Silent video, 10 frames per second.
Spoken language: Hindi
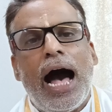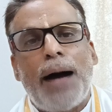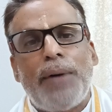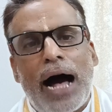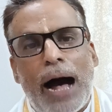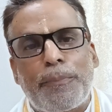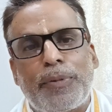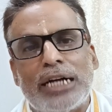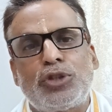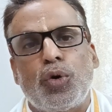अब
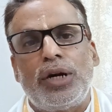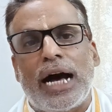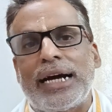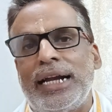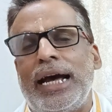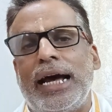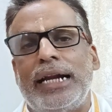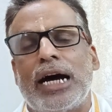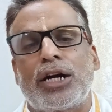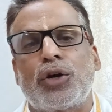आपका जो लग्न है
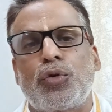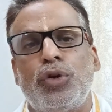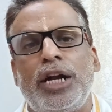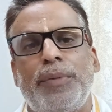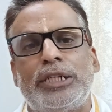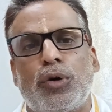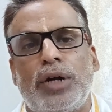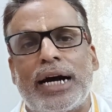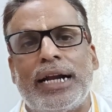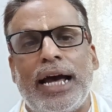लग्न कुंडली में जो
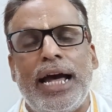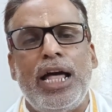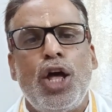लग्न है